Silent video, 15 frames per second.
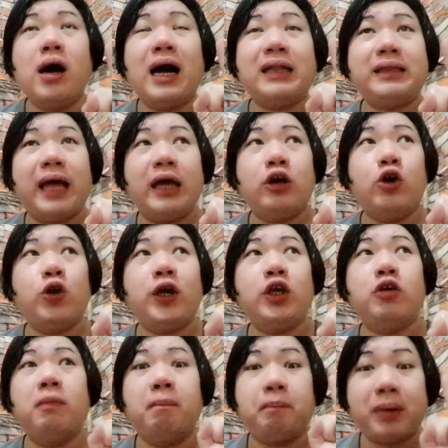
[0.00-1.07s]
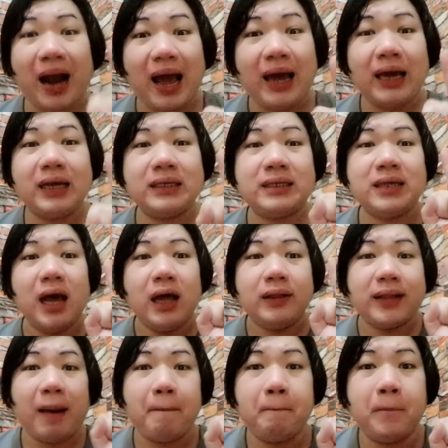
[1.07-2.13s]
category, yung price.
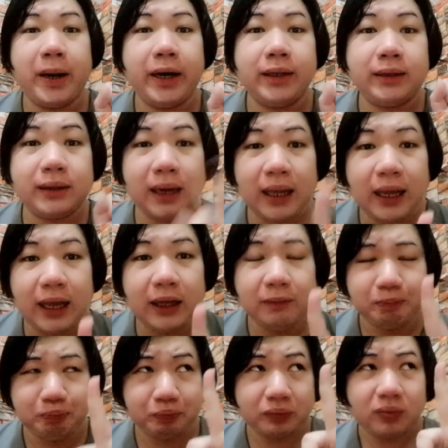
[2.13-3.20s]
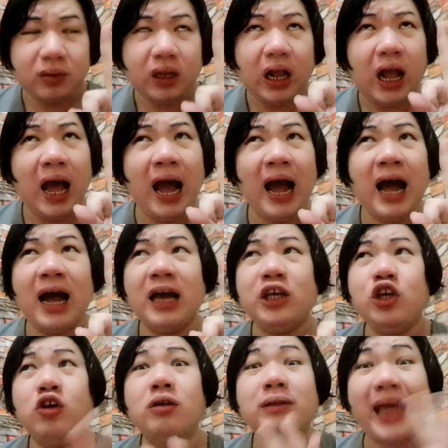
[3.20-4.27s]
Number 3 uh,
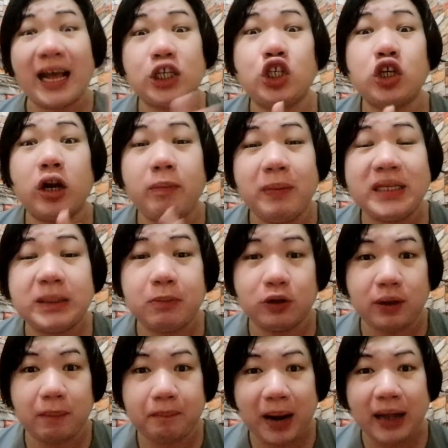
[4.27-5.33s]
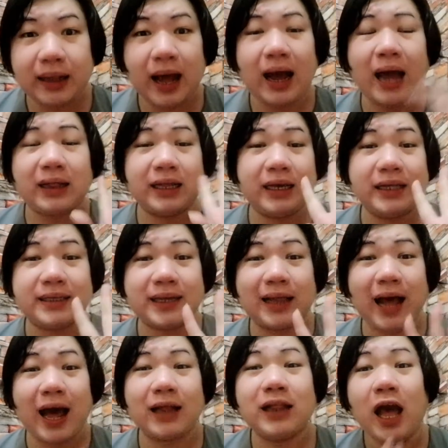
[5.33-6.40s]
yung texture mismo ng product at higit sa
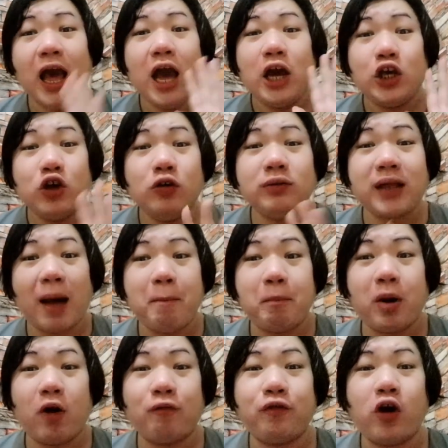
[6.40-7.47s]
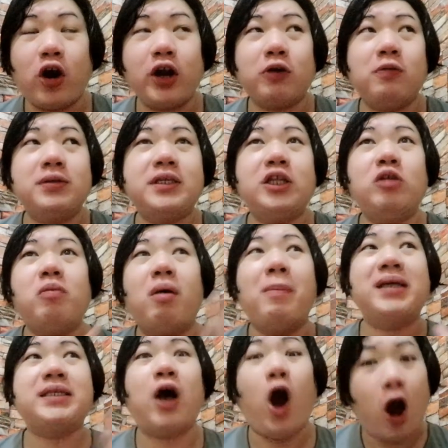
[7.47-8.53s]
lahat, yung number 4, kung sino ba
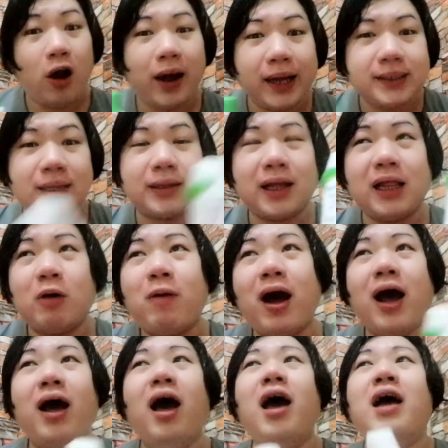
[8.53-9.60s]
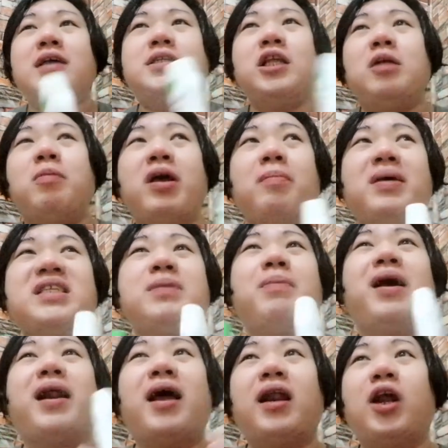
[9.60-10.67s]
mas okay sa dalawa, sino ba yung mas
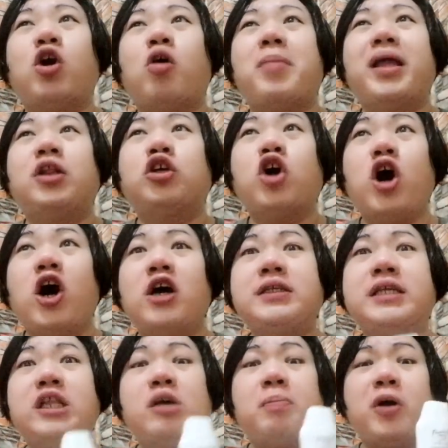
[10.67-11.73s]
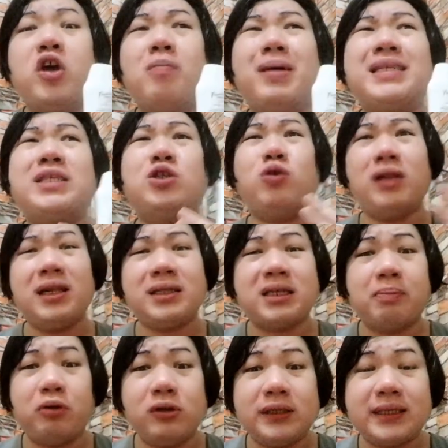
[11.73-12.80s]
marerecommend ko, sino ba yung mas sulit
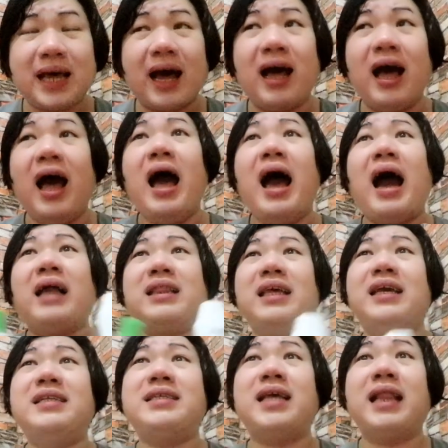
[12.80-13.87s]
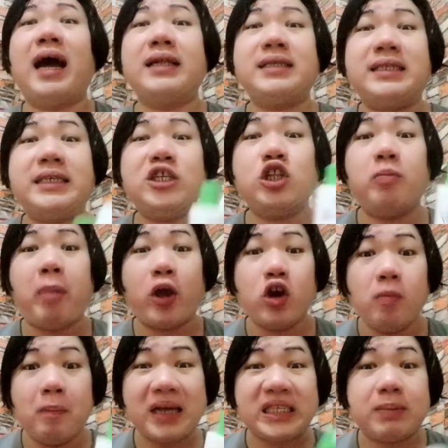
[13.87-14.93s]
sa bulsa, at higit sa lahat, sino ba
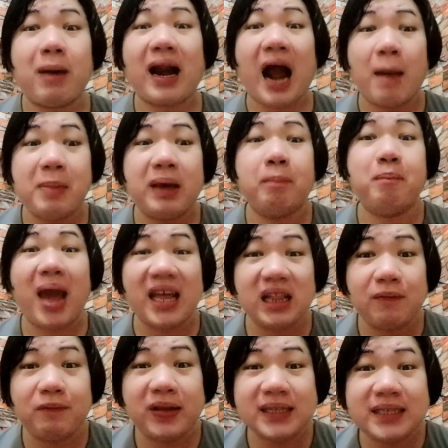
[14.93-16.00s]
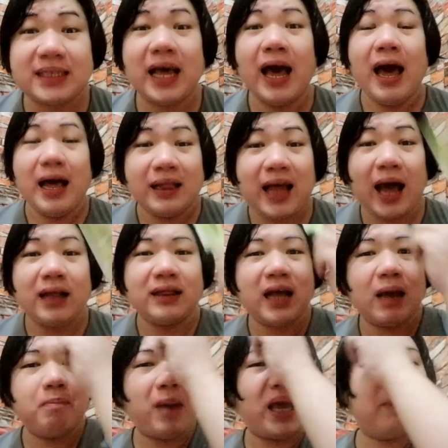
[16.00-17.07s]
yung mas maraming benefits na,
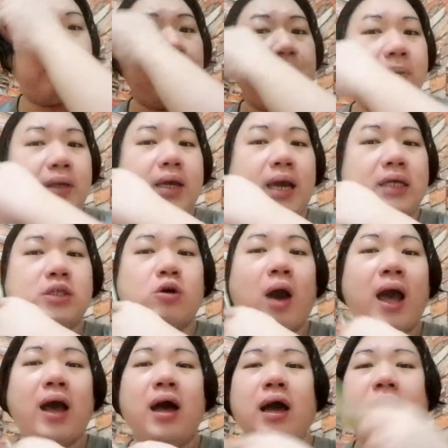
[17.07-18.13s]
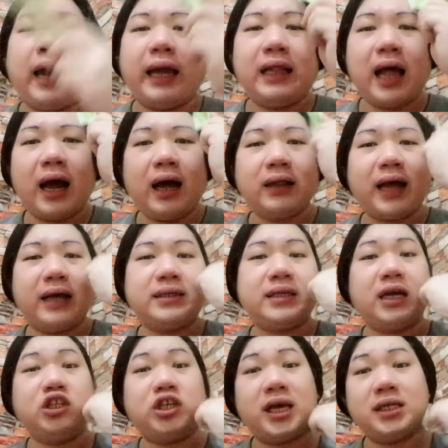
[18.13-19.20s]
na maibibigay. So, uh, kailangan I
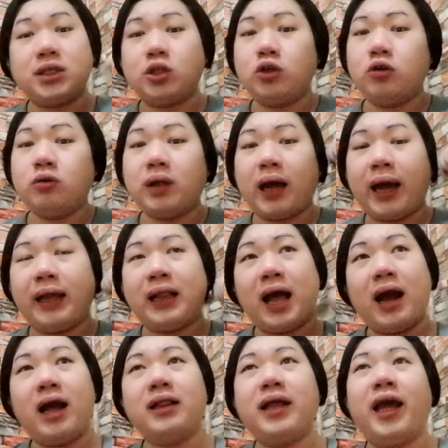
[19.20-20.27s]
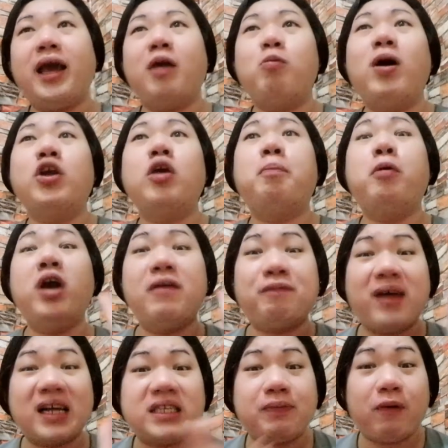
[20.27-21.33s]
suggest to you na kailangan eh, wag niyo pong
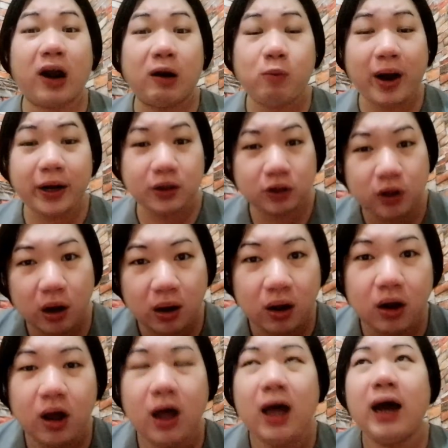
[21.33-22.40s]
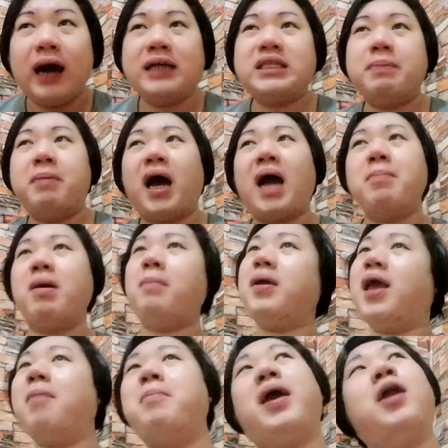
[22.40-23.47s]
i-fast forward to kasi baka
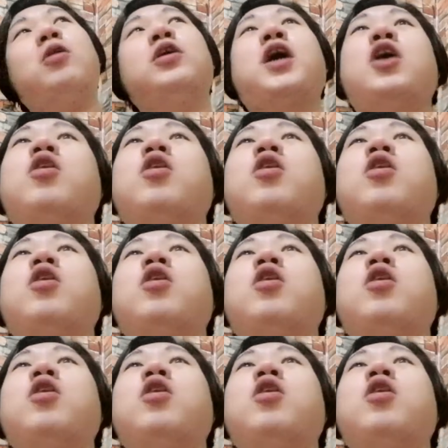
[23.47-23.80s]
mamaya meron